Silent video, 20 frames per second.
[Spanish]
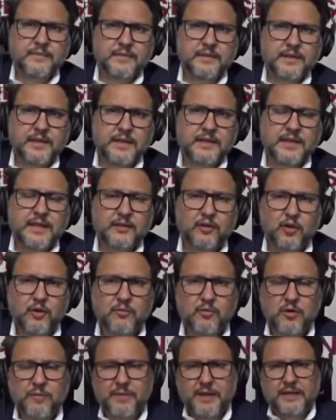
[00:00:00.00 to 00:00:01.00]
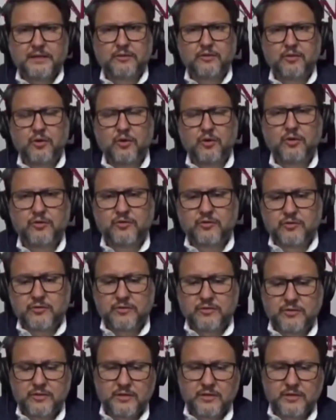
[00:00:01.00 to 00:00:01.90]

en estos momentos